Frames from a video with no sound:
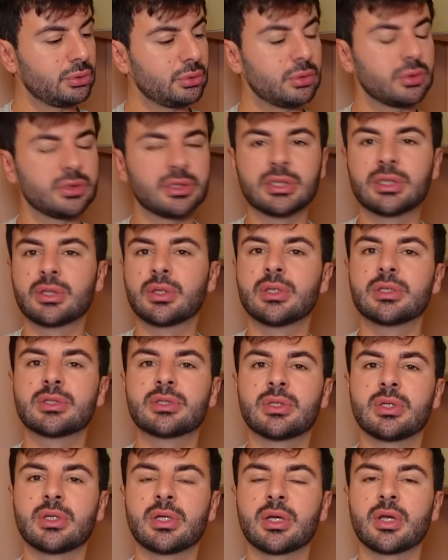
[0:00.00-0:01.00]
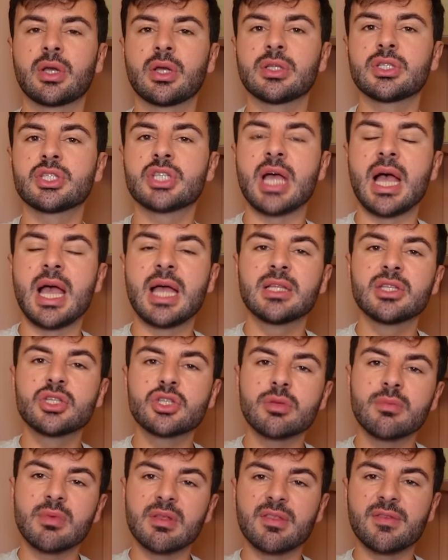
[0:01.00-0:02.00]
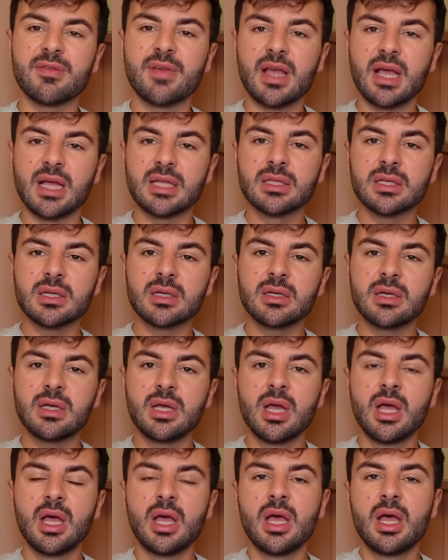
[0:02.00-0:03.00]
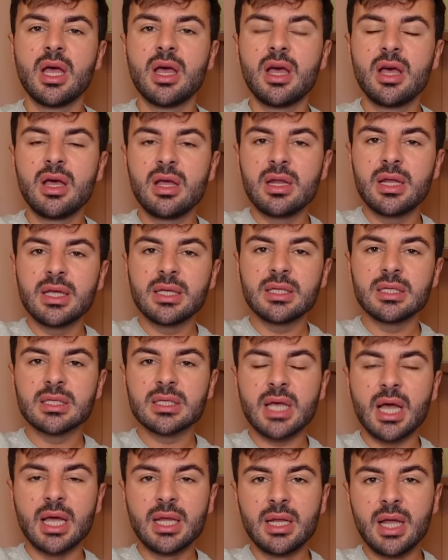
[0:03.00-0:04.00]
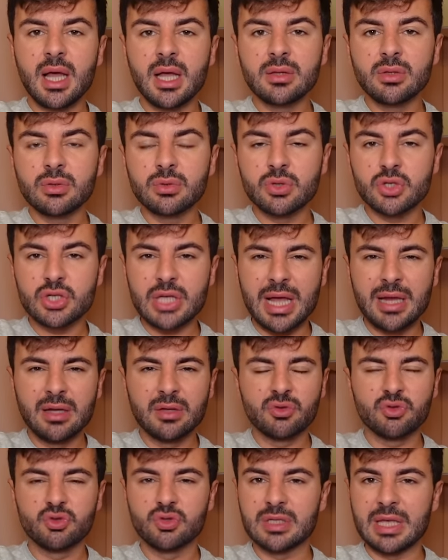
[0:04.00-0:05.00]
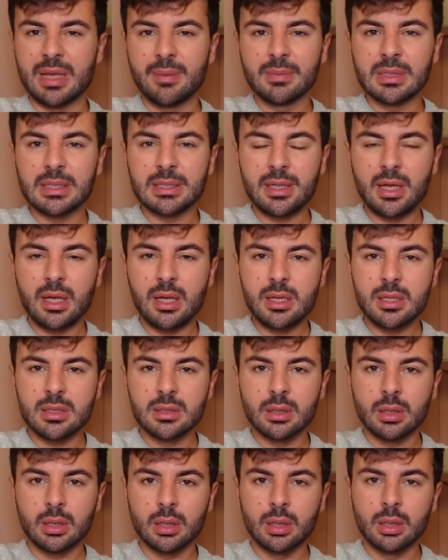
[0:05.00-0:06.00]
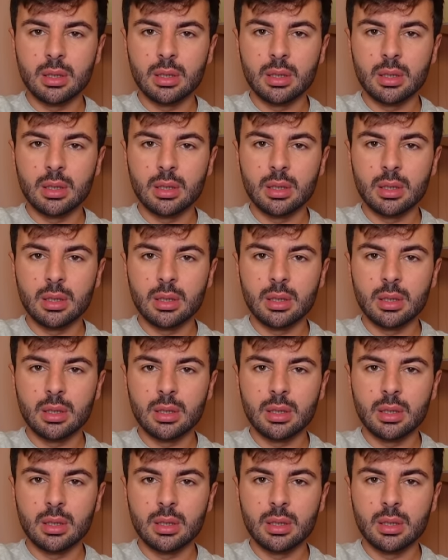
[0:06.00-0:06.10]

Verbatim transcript: Und sie küsst so. Dann könnte ich ja eigentlich noch mal zwei andere äh, Ladies einladen und euch alle zusammenknallen.